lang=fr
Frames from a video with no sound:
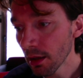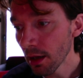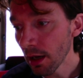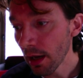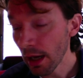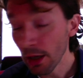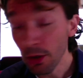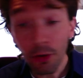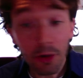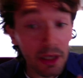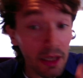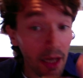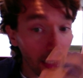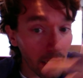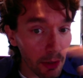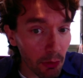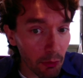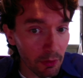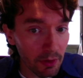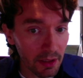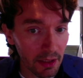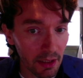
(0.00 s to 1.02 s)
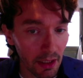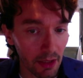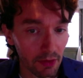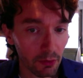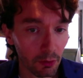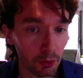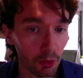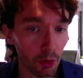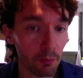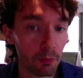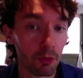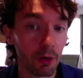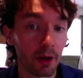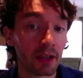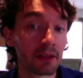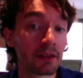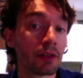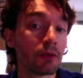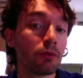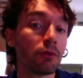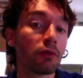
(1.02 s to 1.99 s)
Alors il a réuni les autres
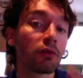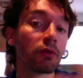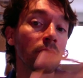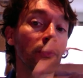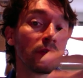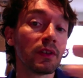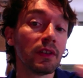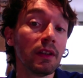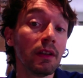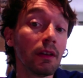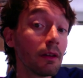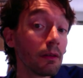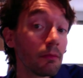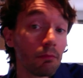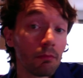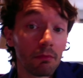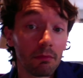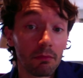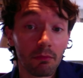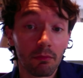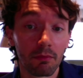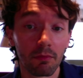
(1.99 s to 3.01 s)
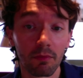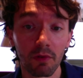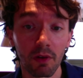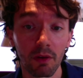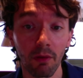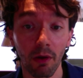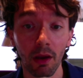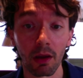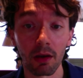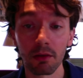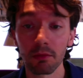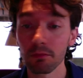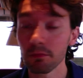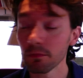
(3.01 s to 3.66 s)
poètes et tous ont dit C'est vrai.